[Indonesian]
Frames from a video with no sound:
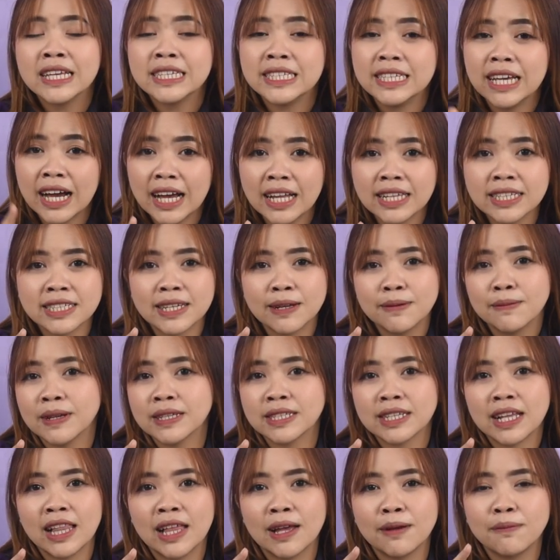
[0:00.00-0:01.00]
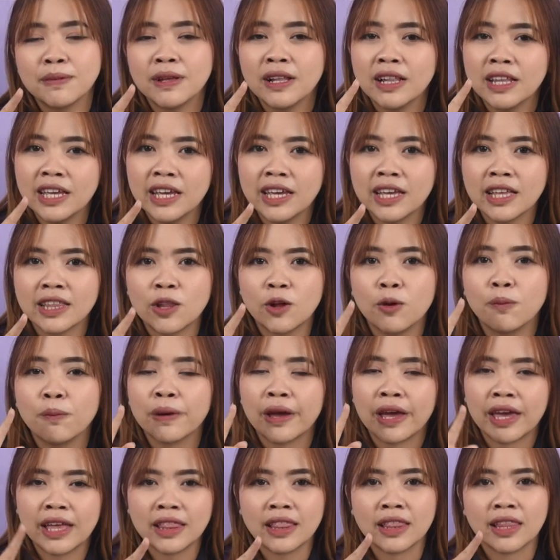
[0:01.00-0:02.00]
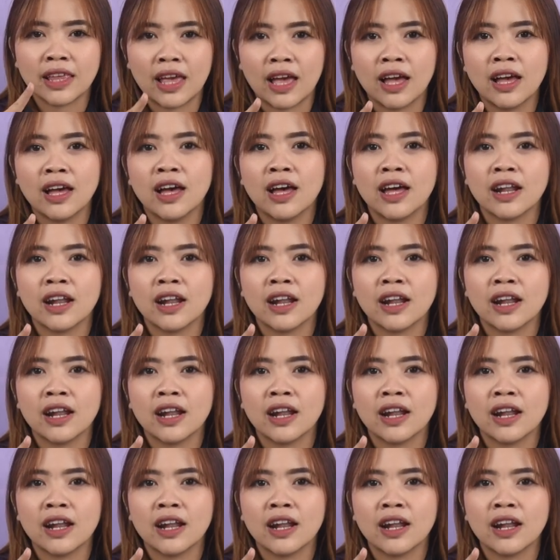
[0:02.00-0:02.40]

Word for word: Jangan sampai salah pilih top hat ya,